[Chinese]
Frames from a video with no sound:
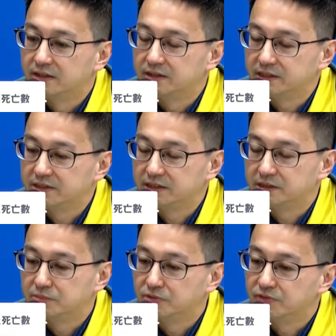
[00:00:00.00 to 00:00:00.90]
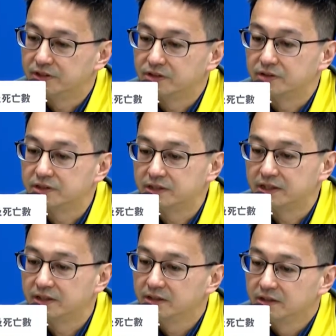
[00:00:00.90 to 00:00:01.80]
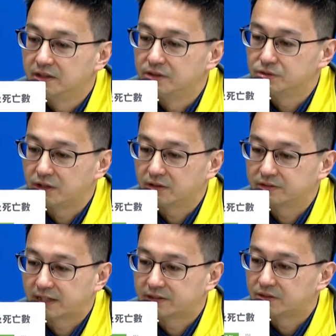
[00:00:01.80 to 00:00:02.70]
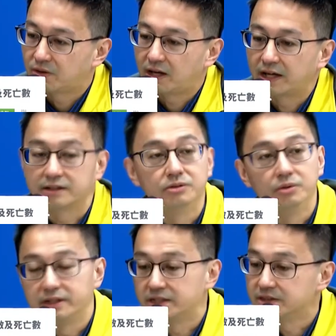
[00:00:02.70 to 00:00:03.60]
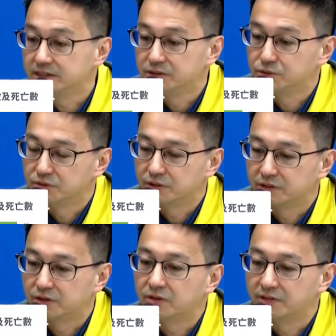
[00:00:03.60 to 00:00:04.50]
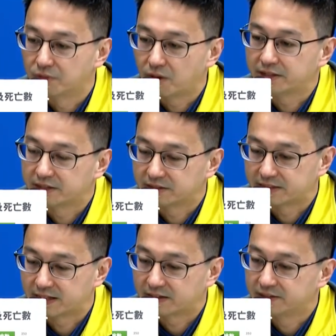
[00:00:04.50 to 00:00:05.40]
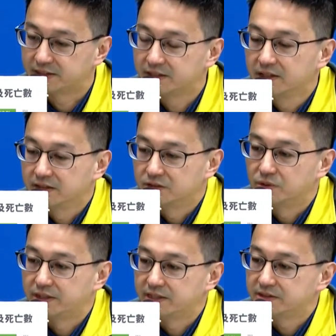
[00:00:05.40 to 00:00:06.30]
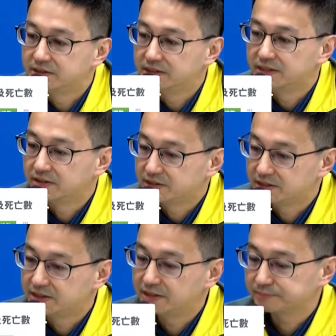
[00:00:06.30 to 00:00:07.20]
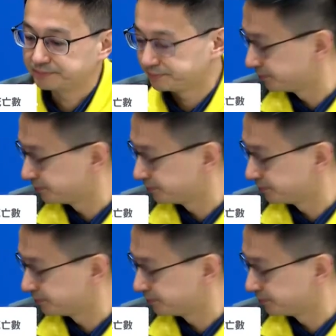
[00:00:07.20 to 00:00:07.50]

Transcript: 呃疫情的部分有一些呃需要打电话来跟我联系询问的，都很欢迎，大家可以跟我联系哈。谢谢。